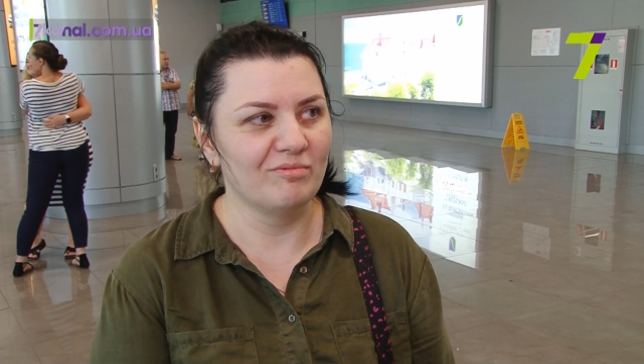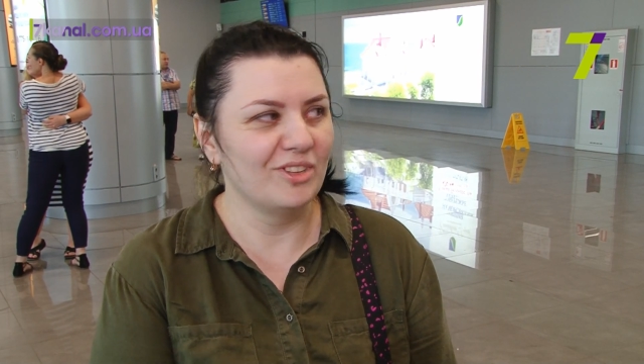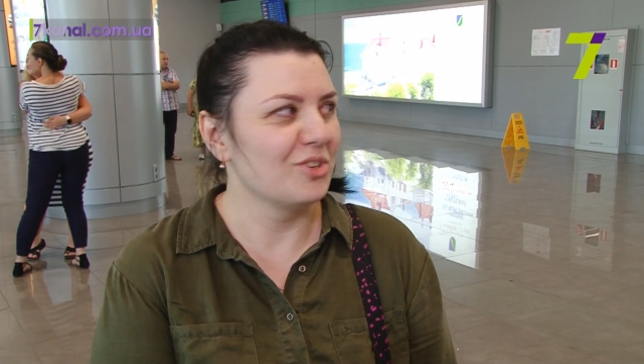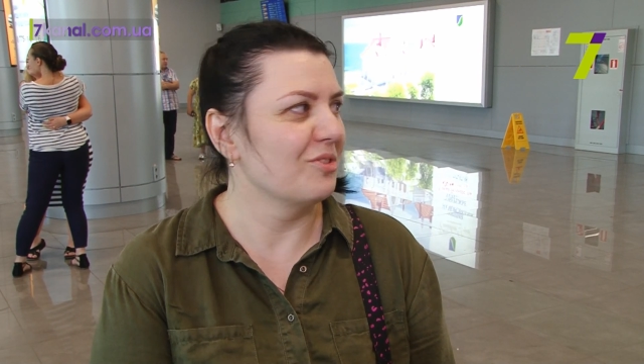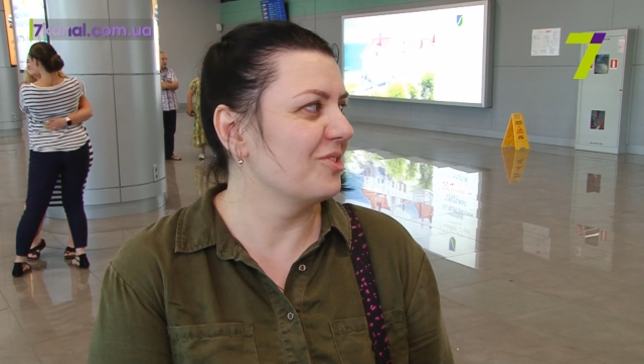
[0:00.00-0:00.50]

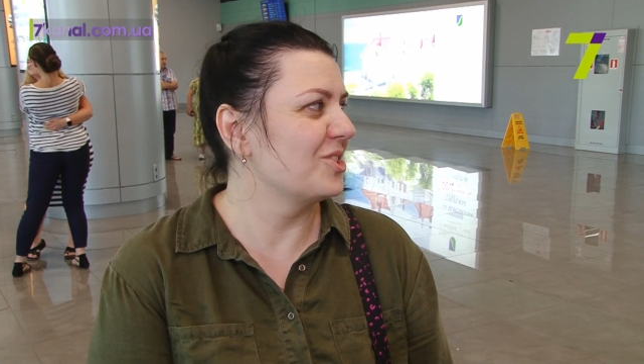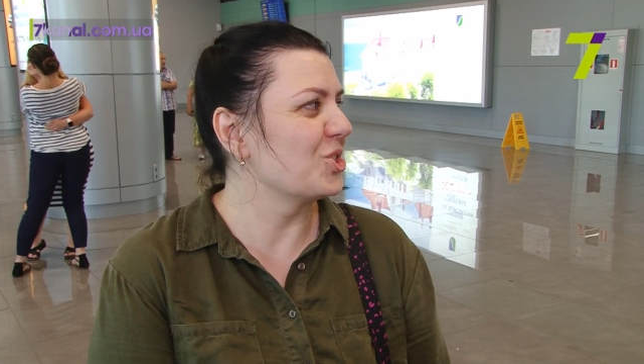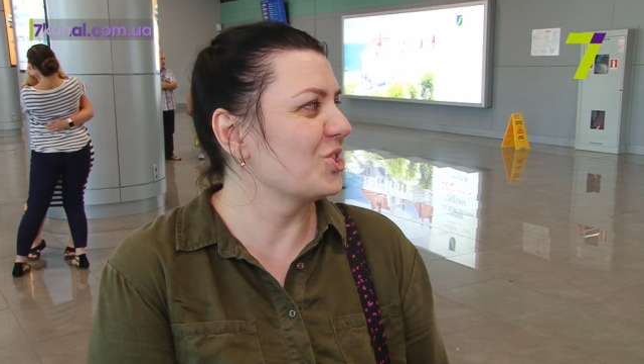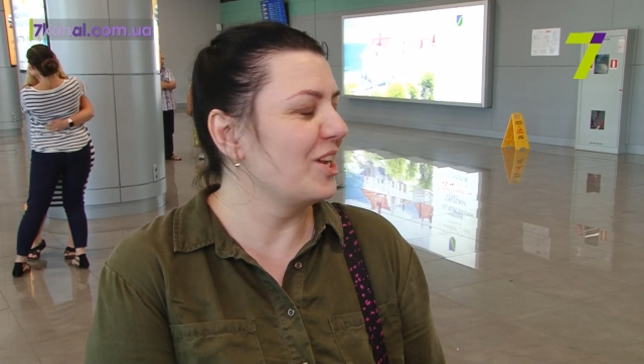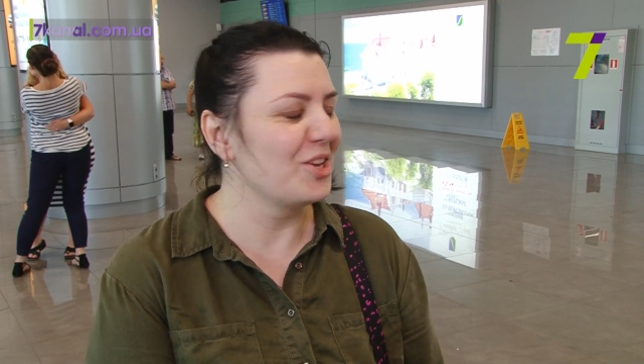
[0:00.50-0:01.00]
на, к
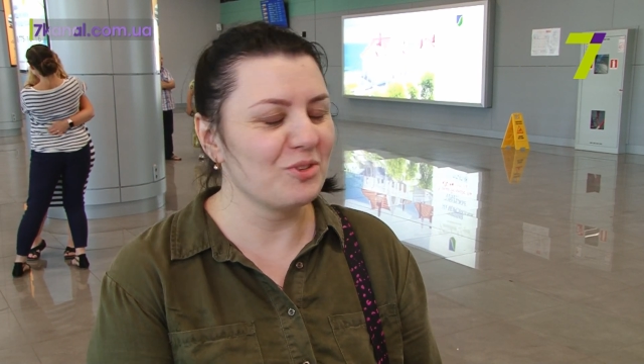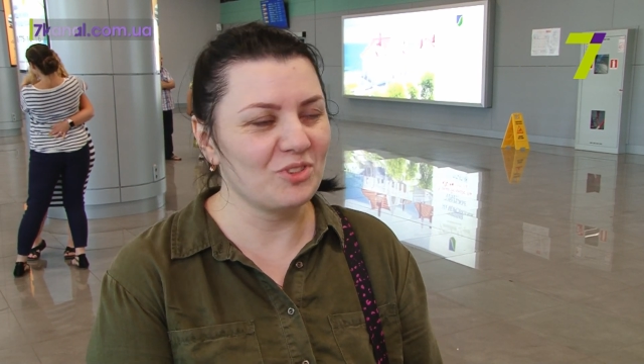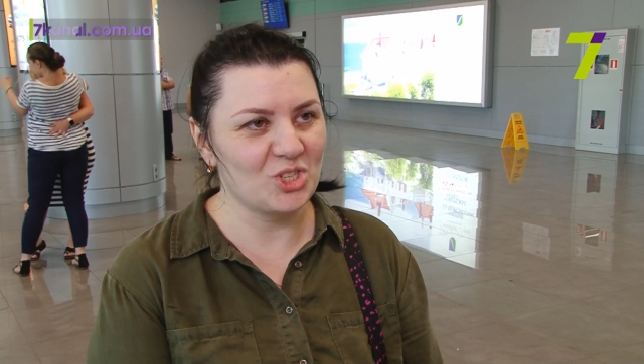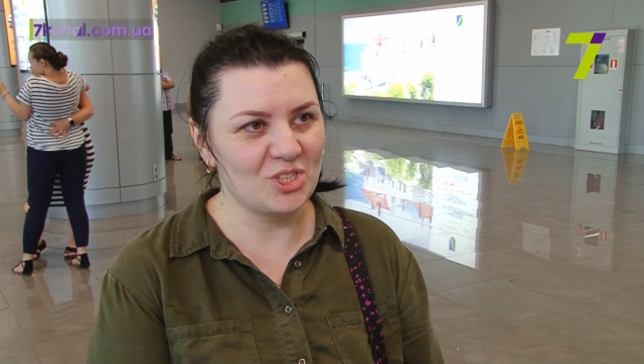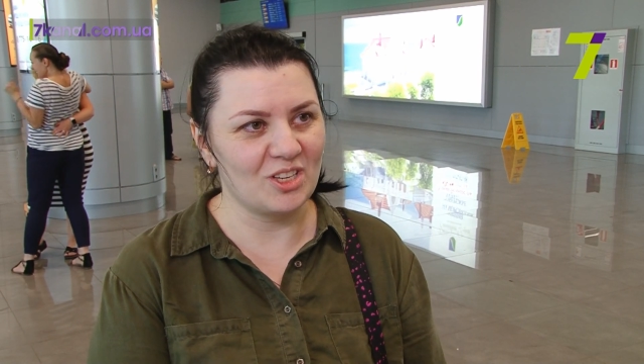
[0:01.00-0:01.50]

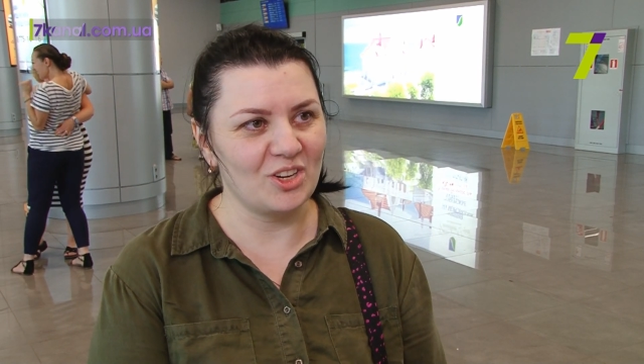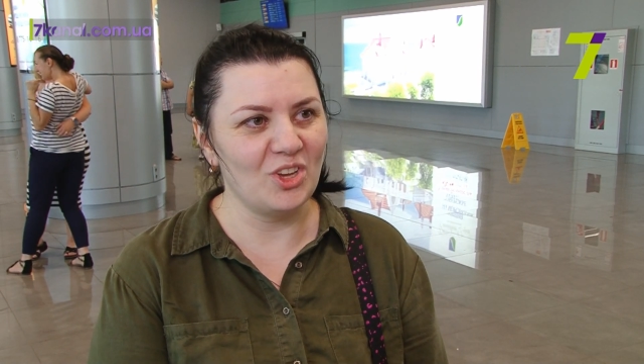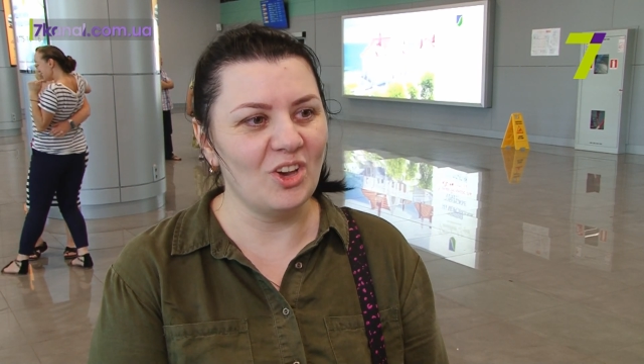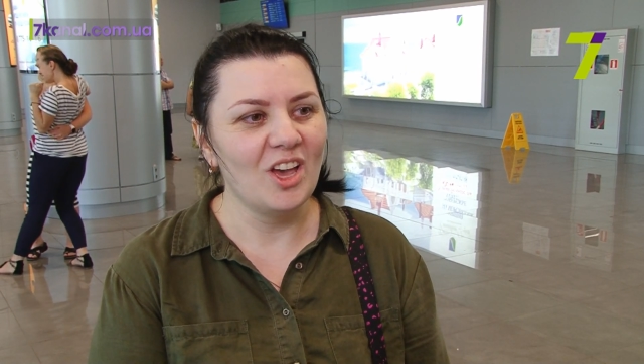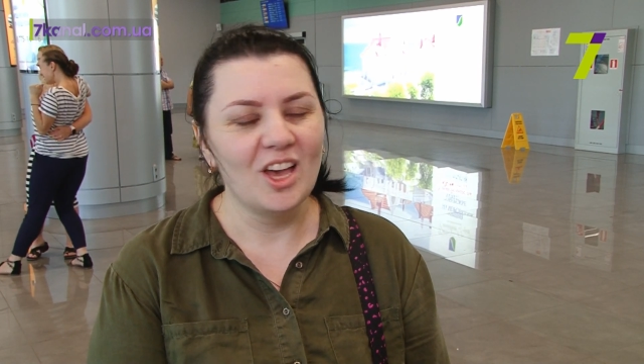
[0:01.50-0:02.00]
сожалению, в нашей
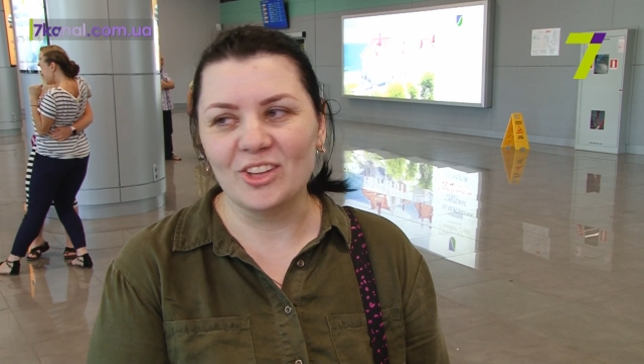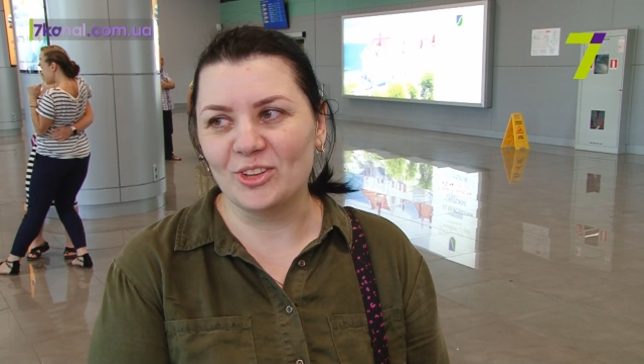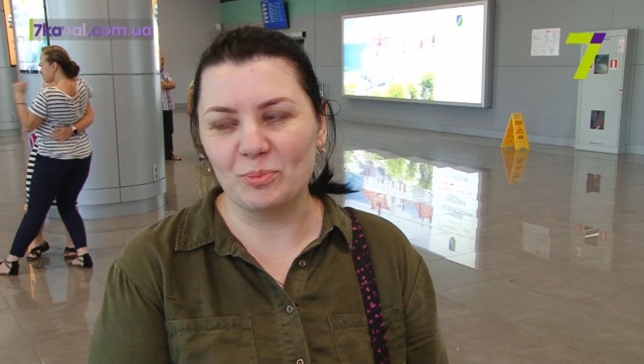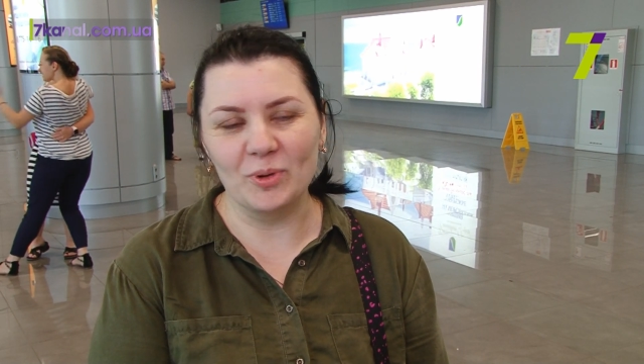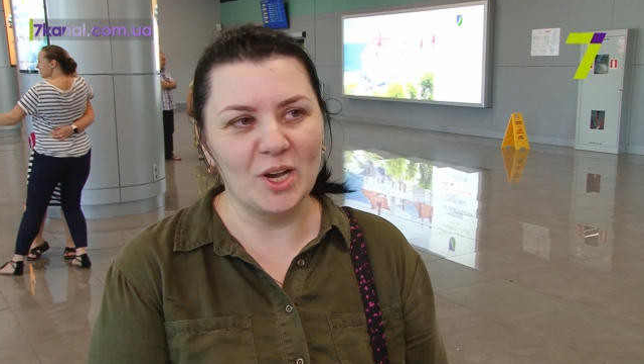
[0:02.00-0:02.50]
стране
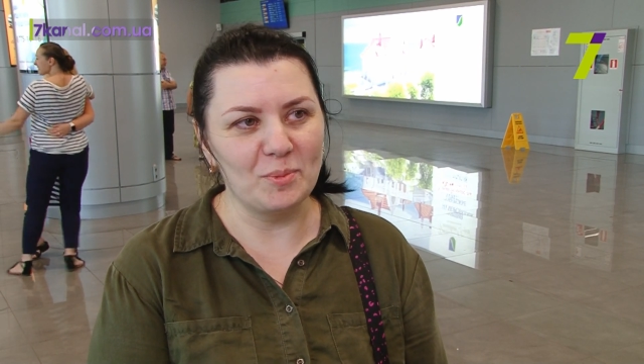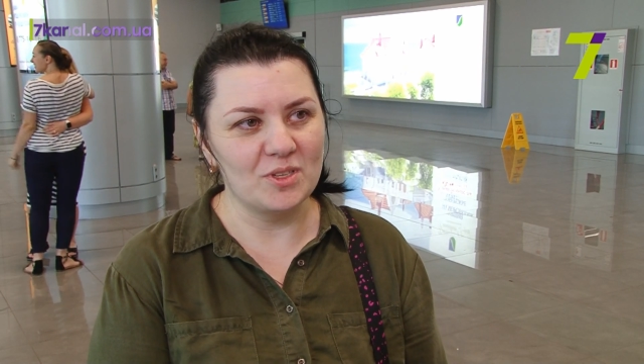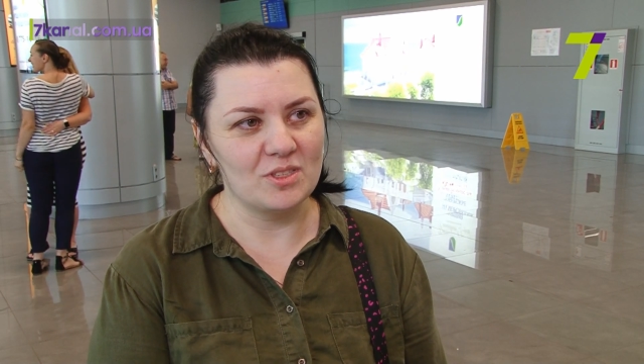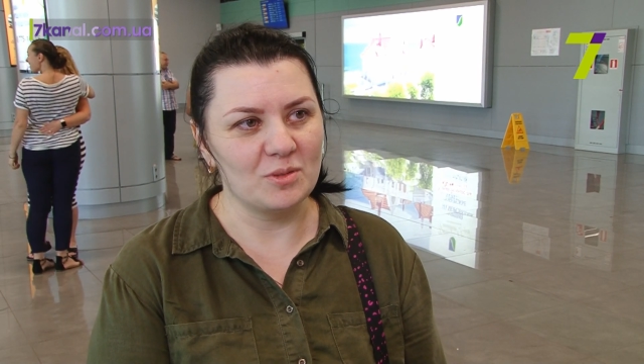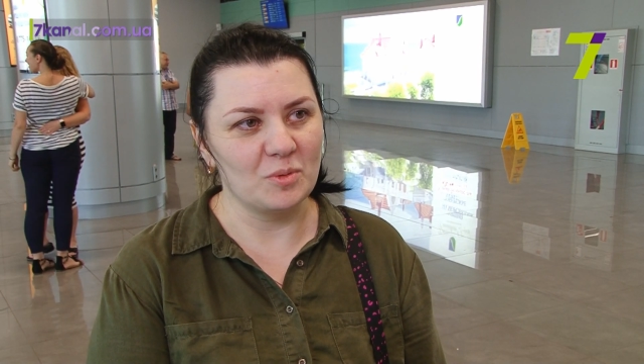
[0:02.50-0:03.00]
нет пока
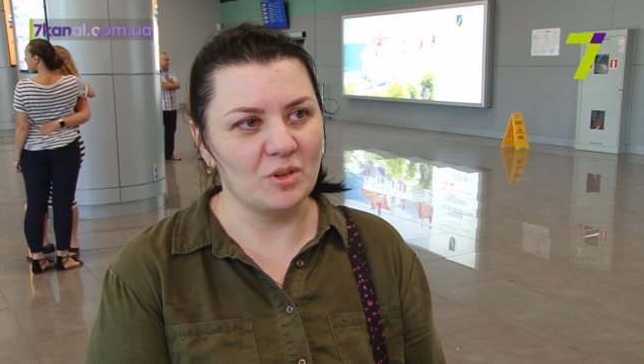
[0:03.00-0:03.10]
э,